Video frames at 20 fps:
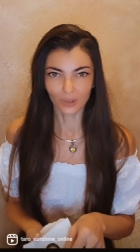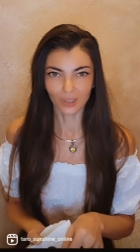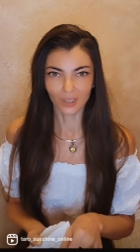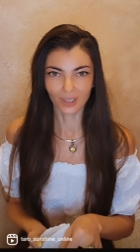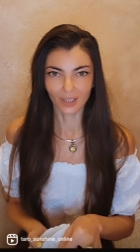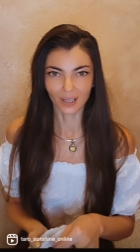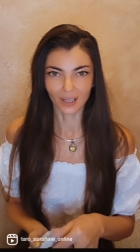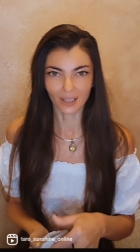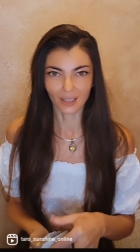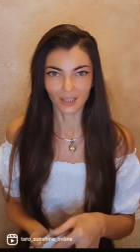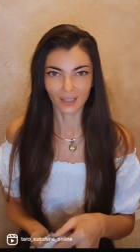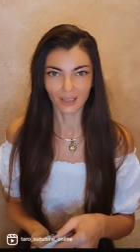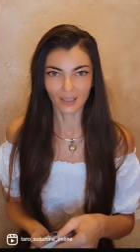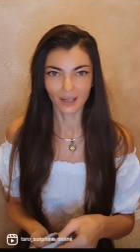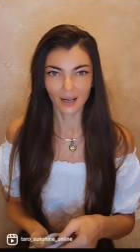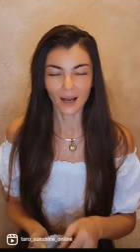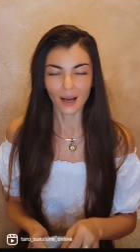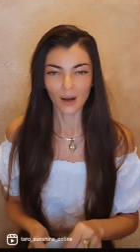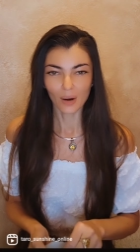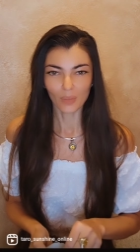
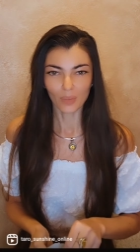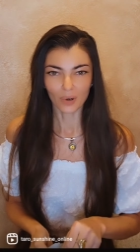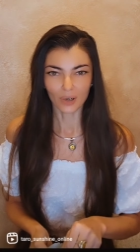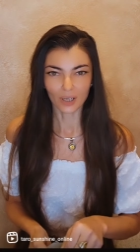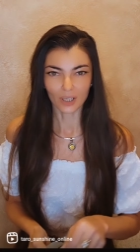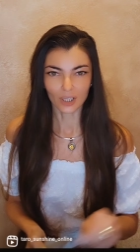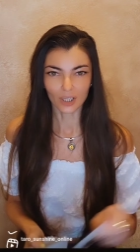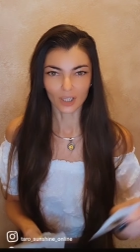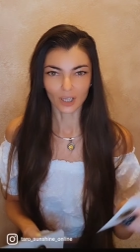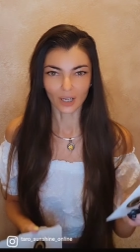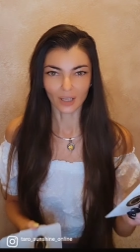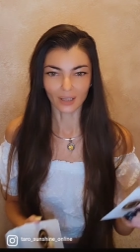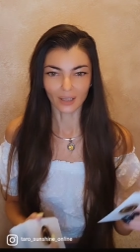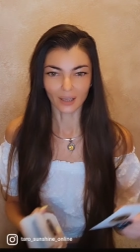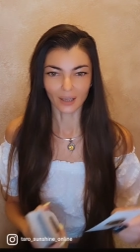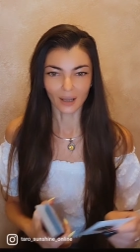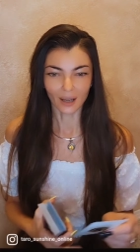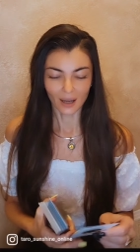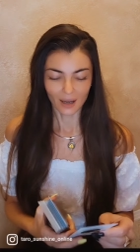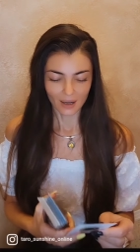никаких
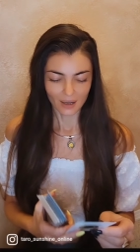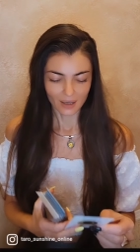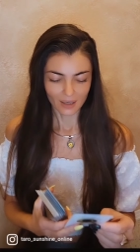поражений.